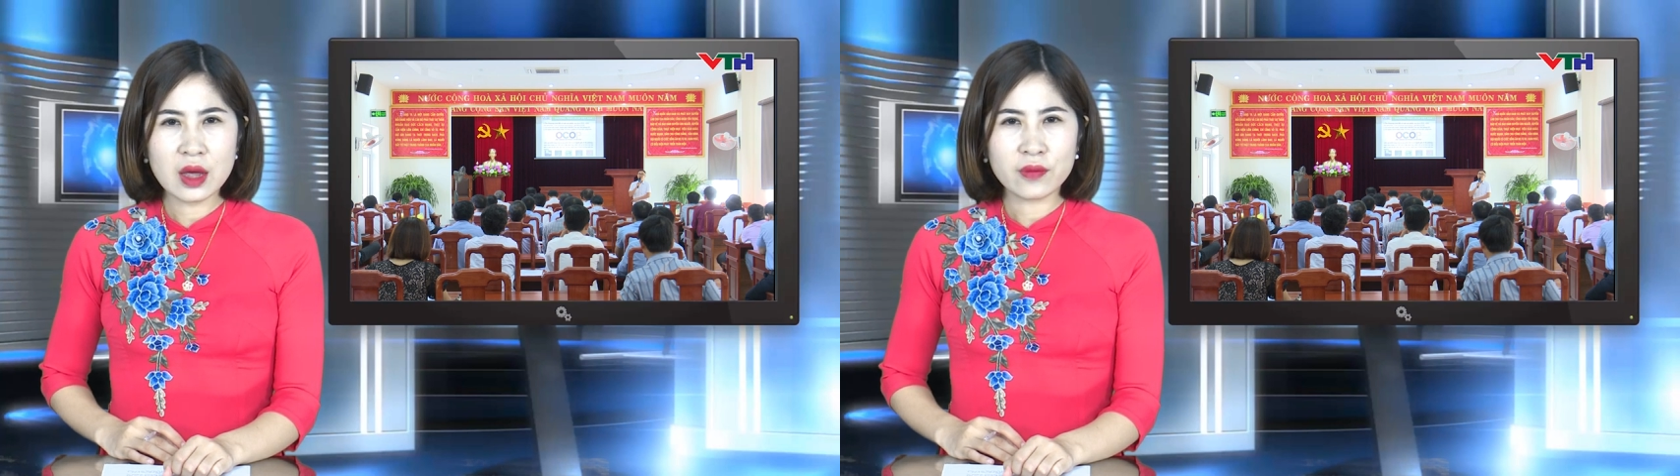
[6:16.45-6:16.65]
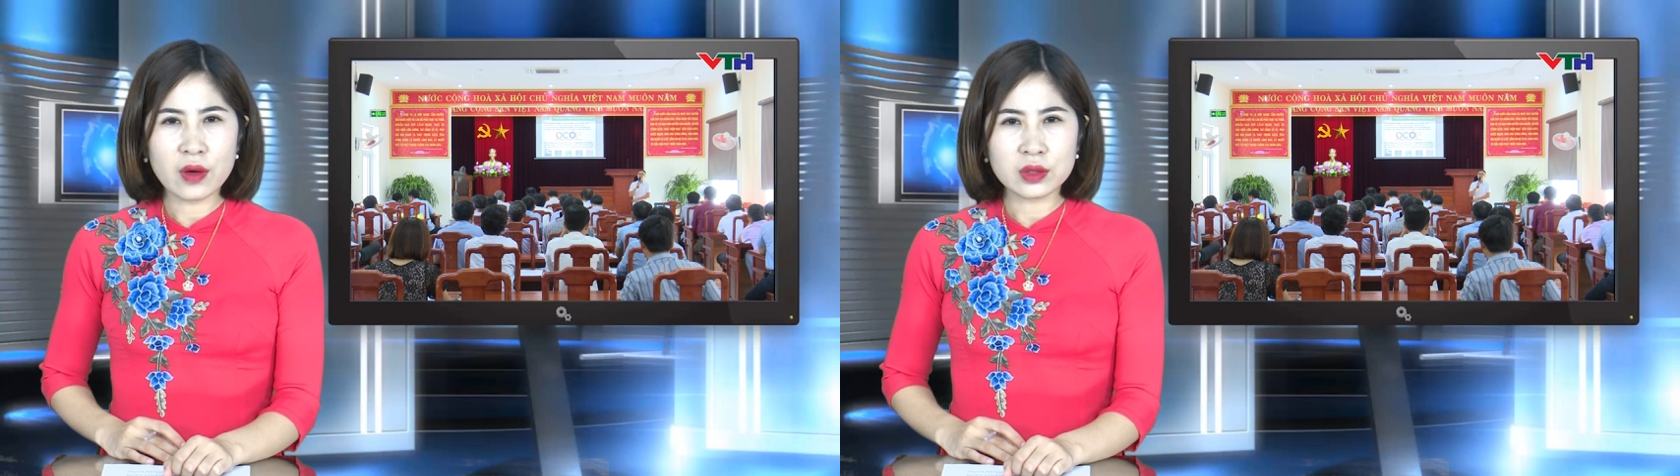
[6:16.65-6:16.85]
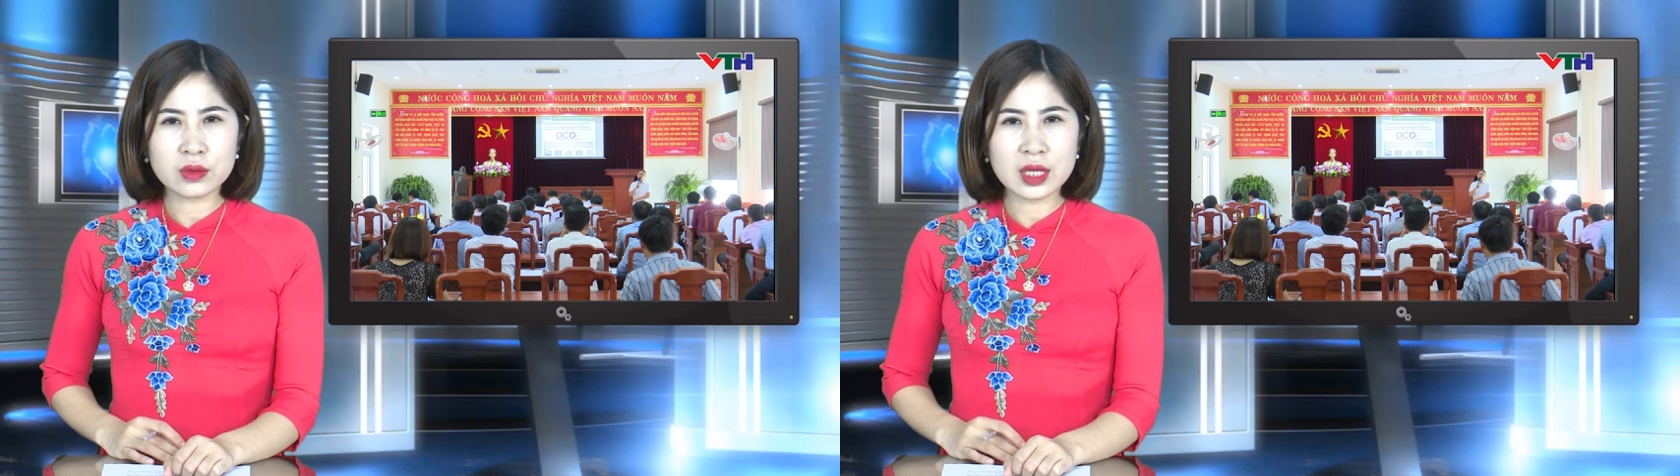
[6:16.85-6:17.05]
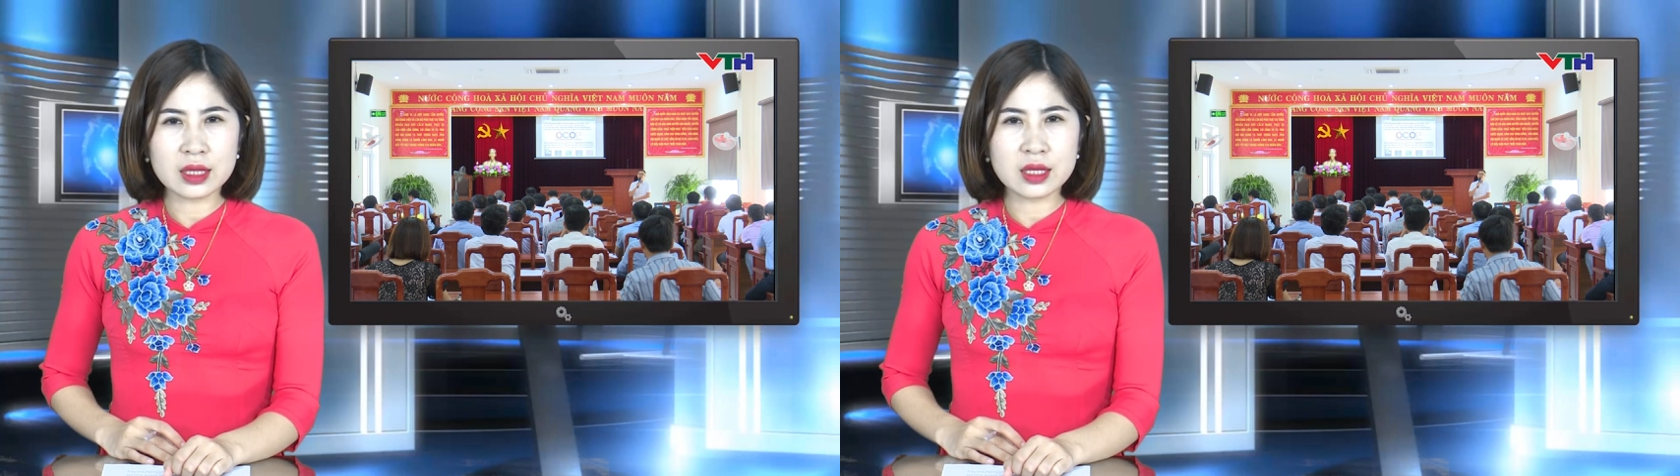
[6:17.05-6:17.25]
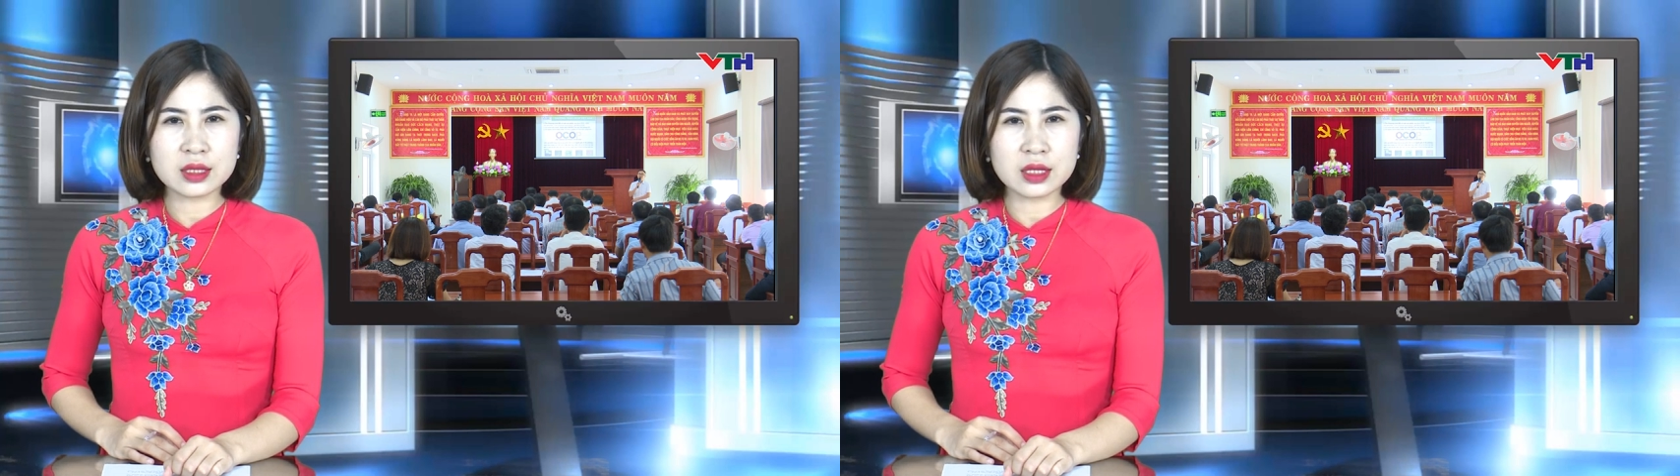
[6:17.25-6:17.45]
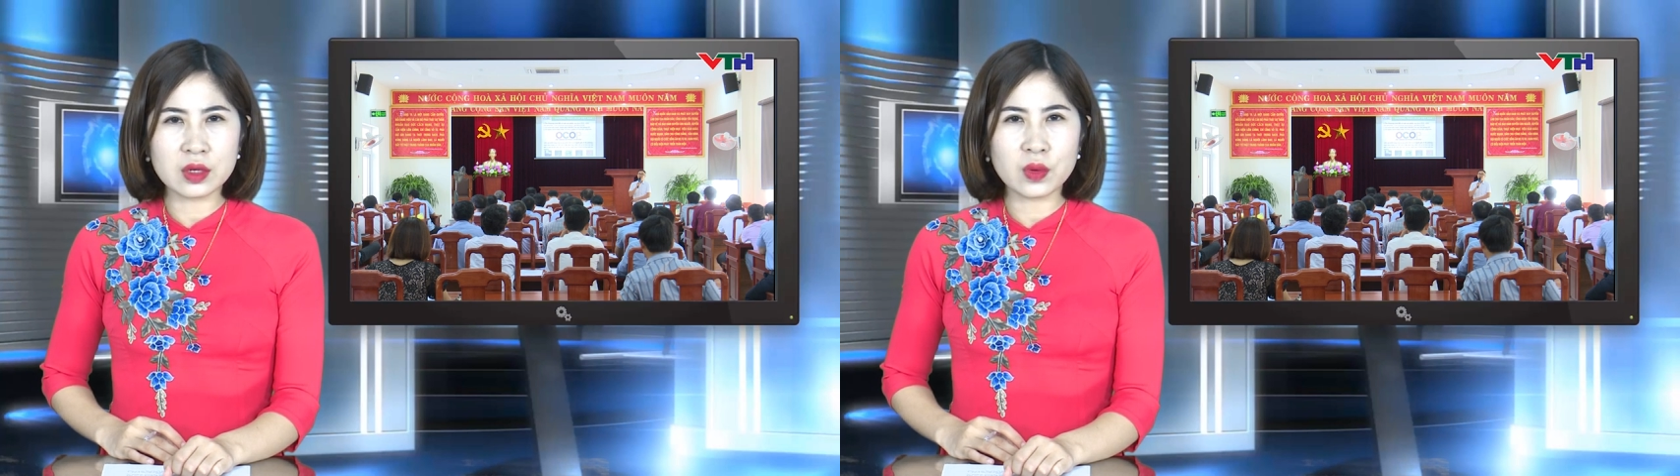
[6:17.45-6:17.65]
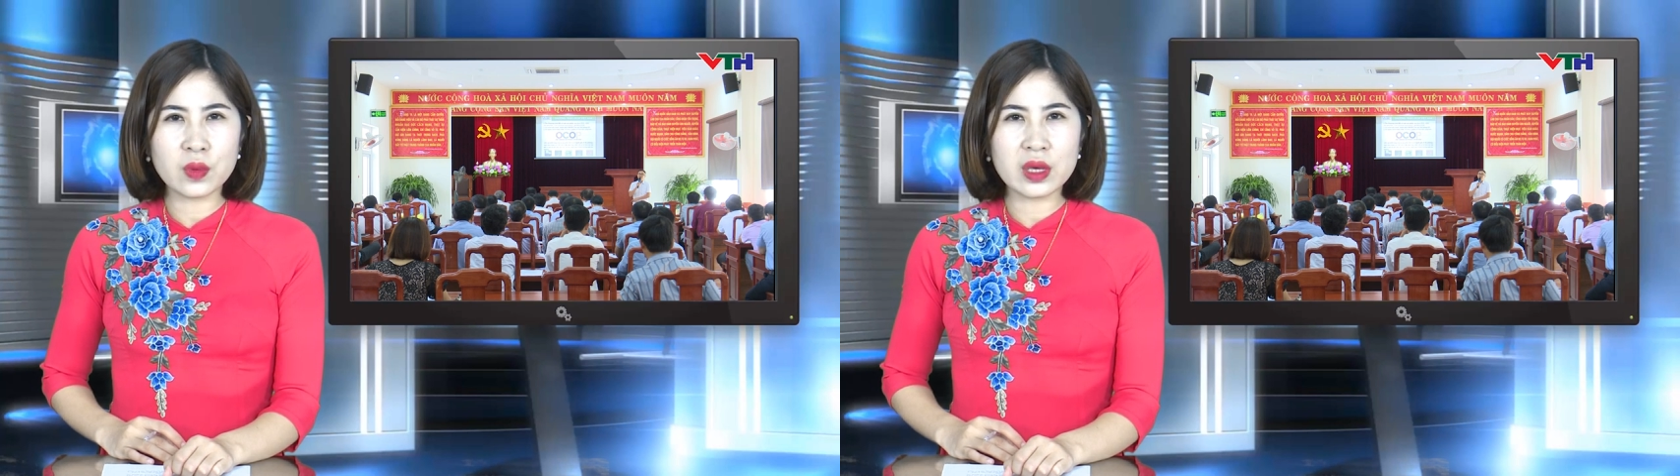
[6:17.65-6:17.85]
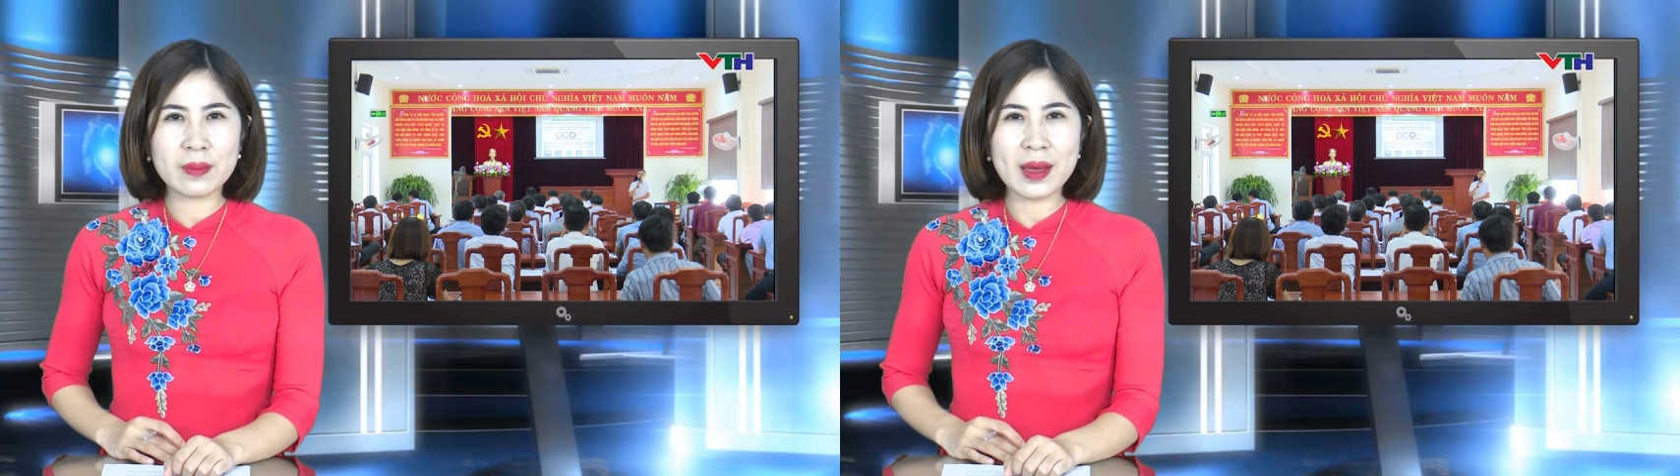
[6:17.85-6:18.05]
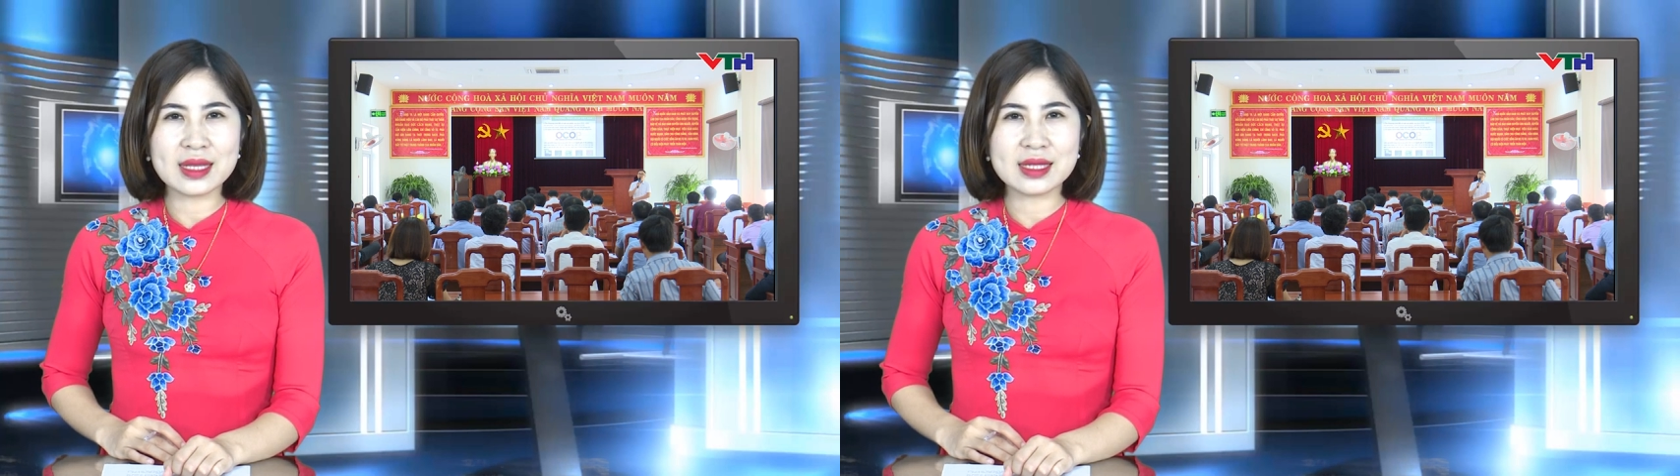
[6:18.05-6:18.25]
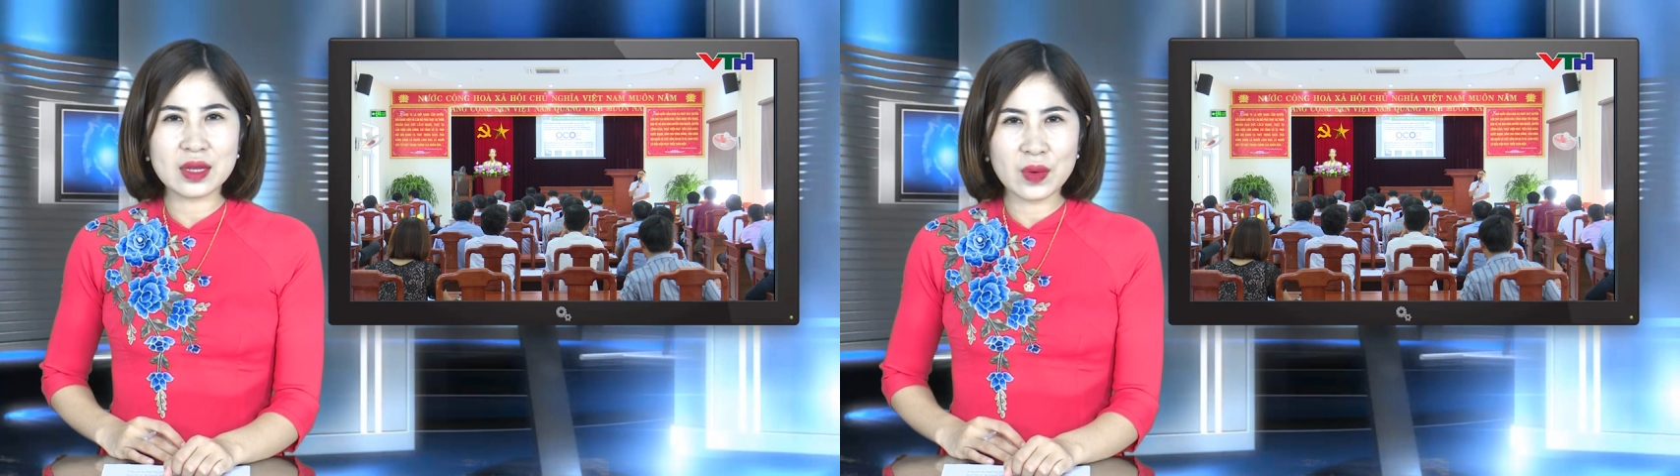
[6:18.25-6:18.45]
Phó Chủ tịch Thường trực Ủy ban
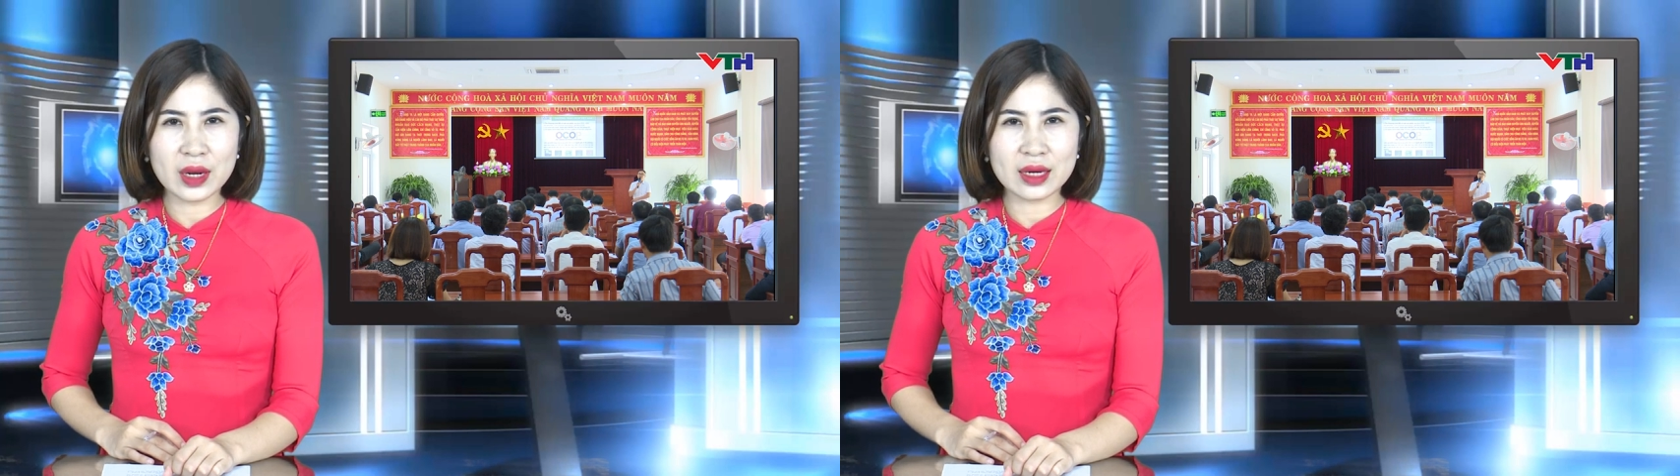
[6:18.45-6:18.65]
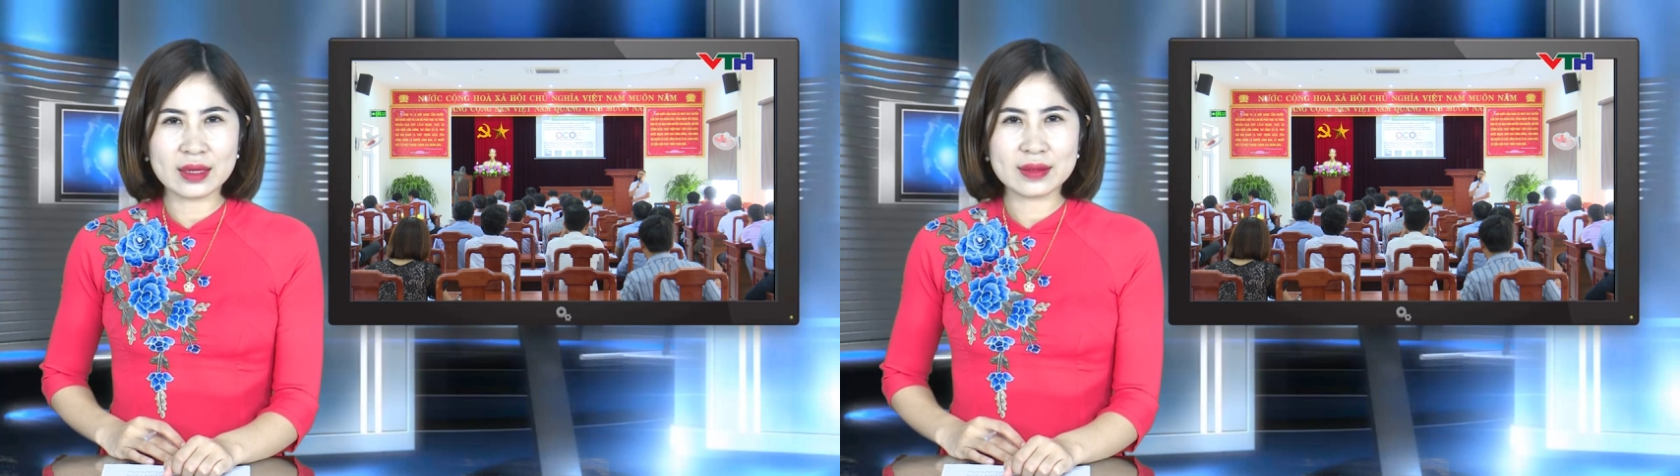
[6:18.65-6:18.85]
nhân dân huyện.